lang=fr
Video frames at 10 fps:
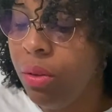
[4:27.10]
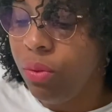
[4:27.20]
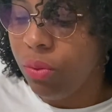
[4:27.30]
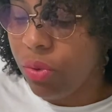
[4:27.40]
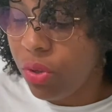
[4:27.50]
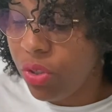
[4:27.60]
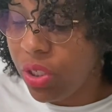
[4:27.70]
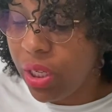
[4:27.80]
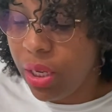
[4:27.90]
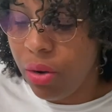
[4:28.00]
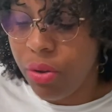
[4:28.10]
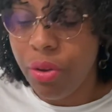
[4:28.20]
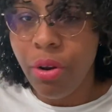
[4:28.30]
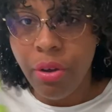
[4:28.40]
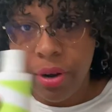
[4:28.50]
Donc, j'ai le
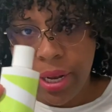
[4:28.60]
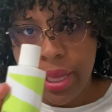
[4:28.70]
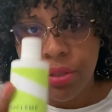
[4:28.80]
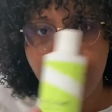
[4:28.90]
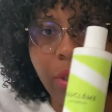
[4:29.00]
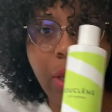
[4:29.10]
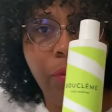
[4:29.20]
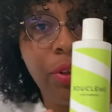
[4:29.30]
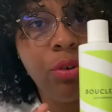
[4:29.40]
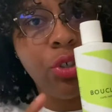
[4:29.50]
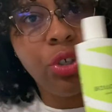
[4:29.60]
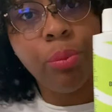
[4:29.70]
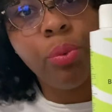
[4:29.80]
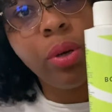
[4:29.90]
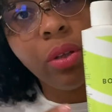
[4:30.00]
Curl Cleanser qui est au fait le
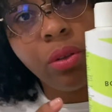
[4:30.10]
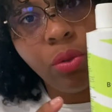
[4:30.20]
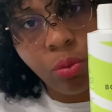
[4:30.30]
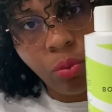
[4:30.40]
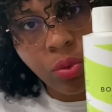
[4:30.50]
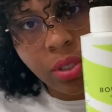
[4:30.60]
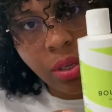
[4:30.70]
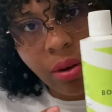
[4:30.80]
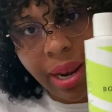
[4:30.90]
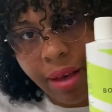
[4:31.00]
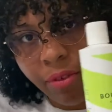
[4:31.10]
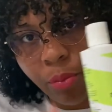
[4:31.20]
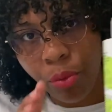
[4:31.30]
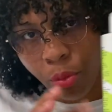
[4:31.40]
shampoing non sans lavant pour